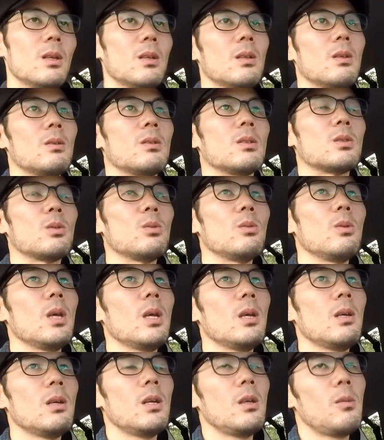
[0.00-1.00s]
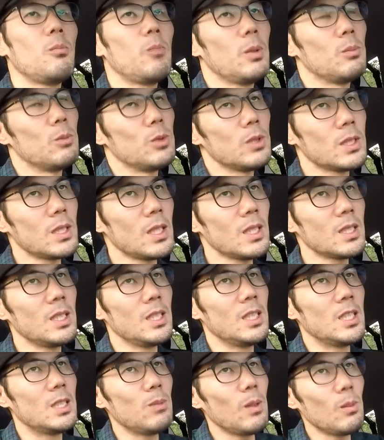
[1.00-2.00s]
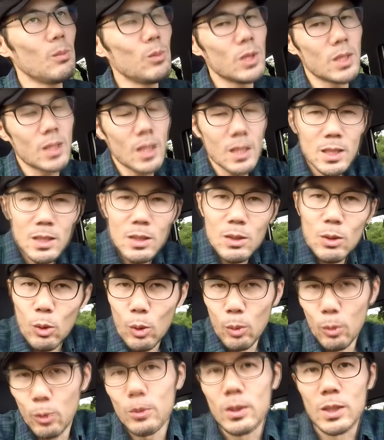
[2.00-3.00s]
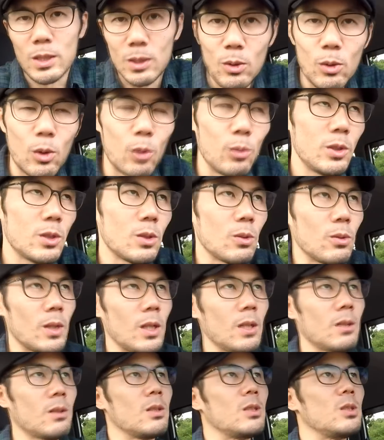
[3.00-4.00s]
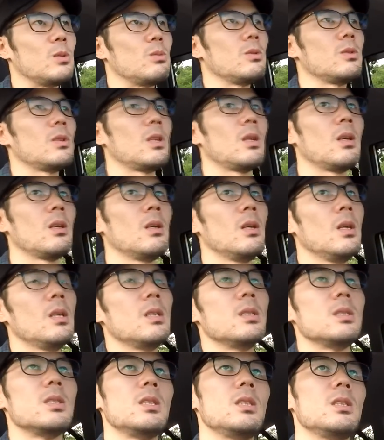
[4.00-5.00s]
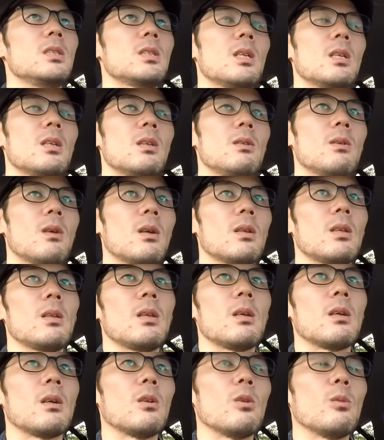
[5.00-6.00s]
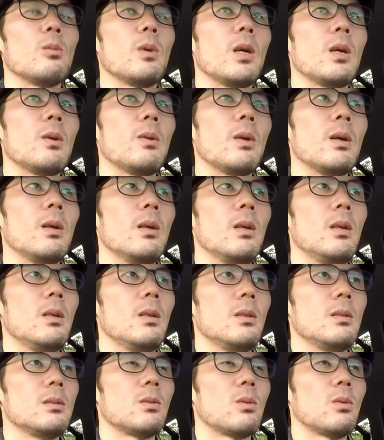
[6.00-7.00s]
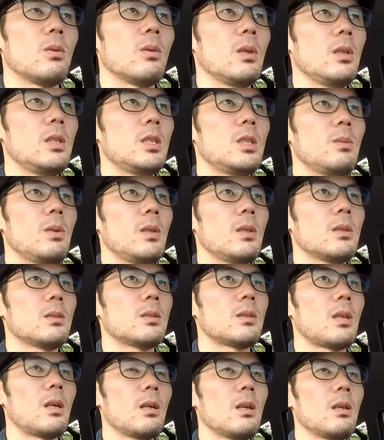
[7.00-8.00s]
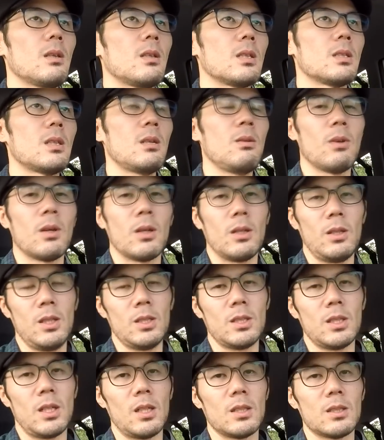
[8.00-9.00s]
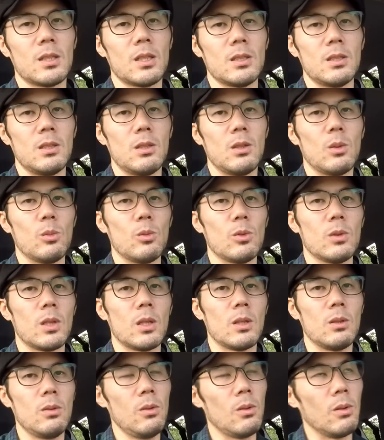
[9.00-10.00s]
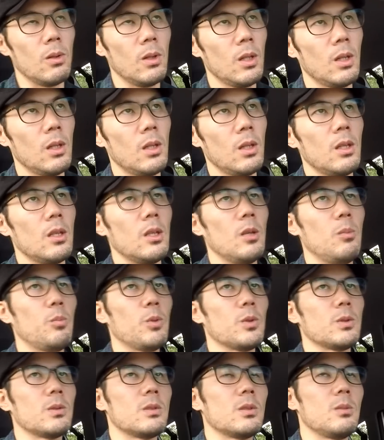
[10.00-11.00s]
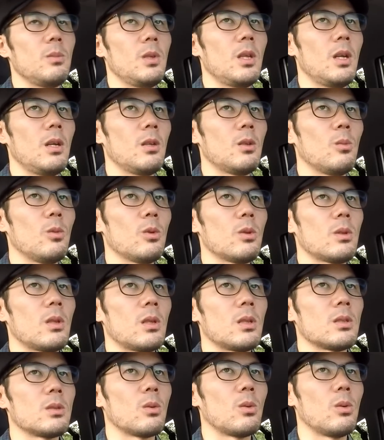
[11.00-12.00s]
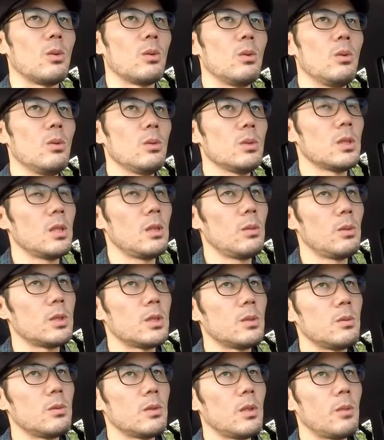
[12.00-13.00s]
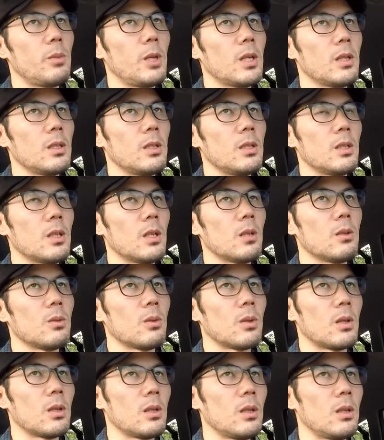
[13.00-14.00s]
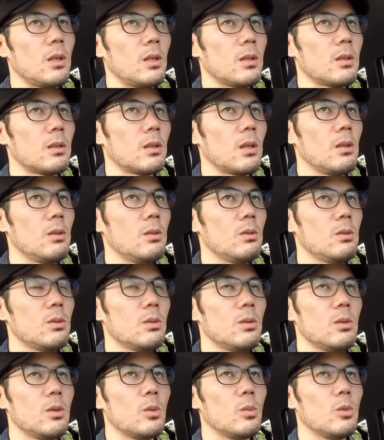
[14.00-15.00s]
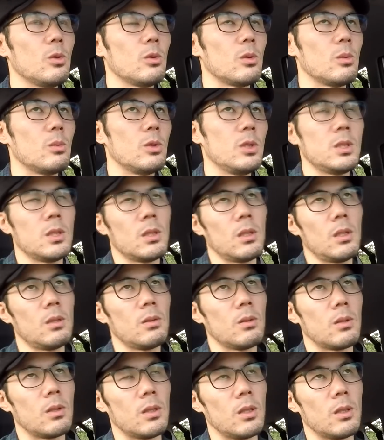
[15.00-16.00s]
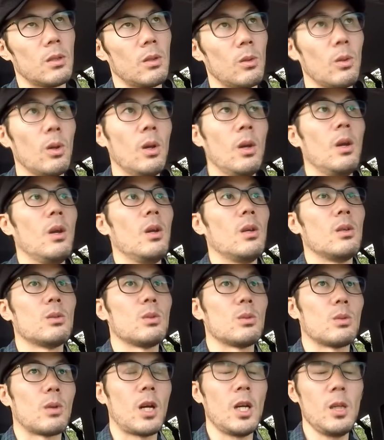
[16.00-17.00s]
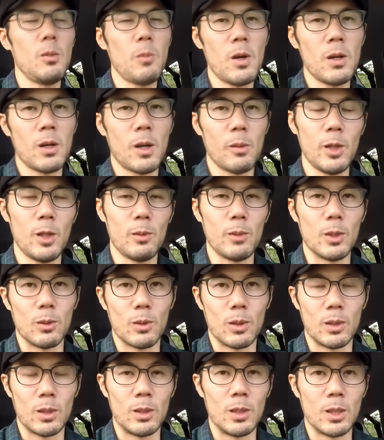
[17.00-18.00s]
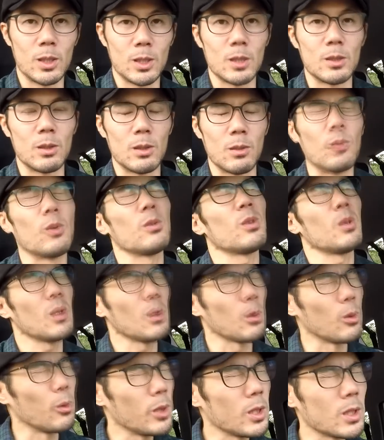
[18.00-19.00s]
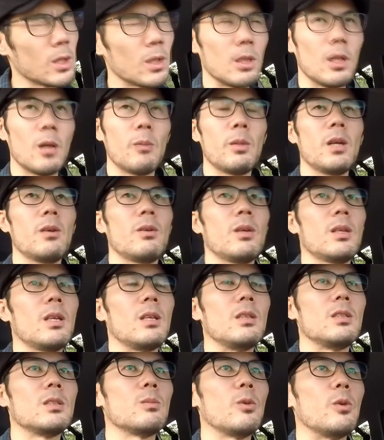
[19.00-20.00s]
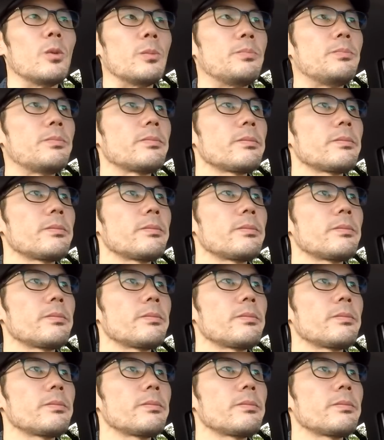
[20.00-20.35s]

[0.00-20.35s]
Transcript: なのでその辺がやっぱり難しい一番難しいと思うんですよコミュ障だって自分で辞任されてる方なんかの場合はそこが一番さらけ出せるわけねえじゃん恥ずかしいって思うんだけど一歩進みたいと思ったらそこをどうすれば自分がバカになれるのかなっていうふうに思うのもいいんじゃないのかなとあのそうそう海パンカメラマンの方いらっしゃるじゃないごめんなさい名前はねいつも